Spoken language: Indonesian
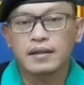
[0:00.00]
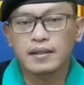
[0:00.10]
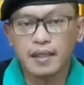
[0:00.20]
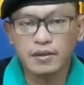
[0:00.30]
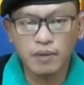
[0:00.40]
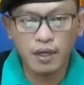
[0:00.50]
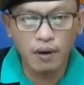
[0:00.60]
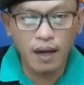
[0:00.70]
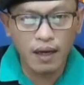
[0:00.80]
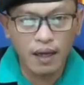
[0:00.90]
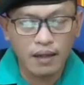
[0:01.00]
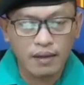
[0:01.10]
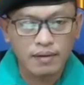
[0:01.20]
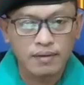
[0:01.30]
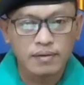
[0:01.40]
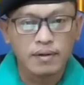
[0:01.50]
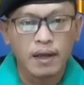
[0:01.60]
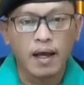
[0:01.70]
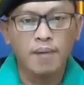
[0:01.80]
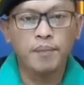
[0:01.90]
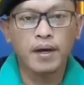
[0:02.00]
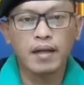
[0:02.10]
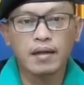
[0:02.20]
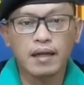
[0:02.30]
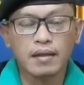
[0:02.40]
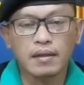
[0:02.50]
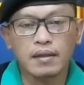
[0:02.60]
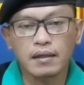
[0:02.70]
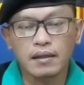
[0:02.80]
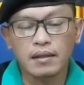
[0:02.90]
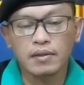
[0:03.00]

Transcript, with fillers: Kita juga doakan aparat nanti